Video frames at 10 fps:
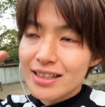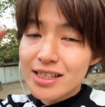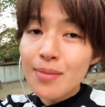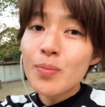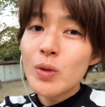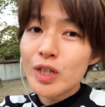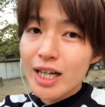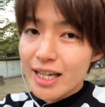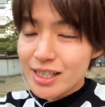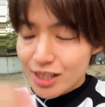全文
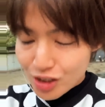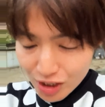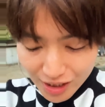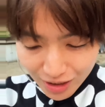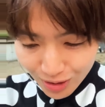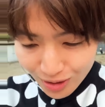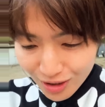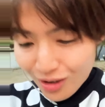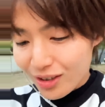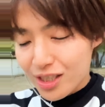解説していくっ
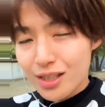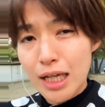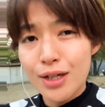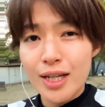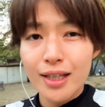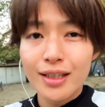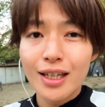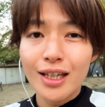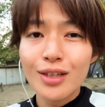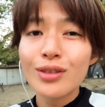ていうねスタイルでやっ
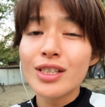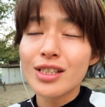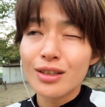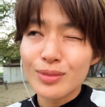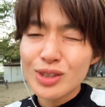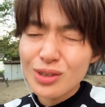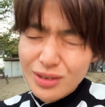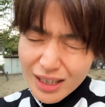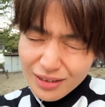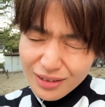ているんですけども、そう
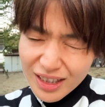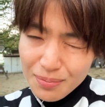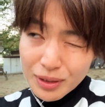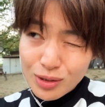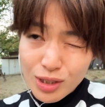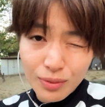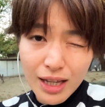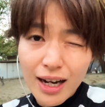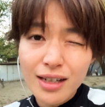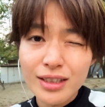なるとねやっぱどうしても
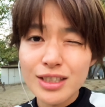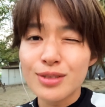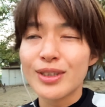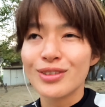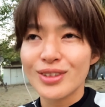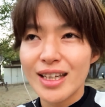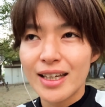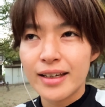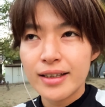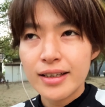長くなってしまうので、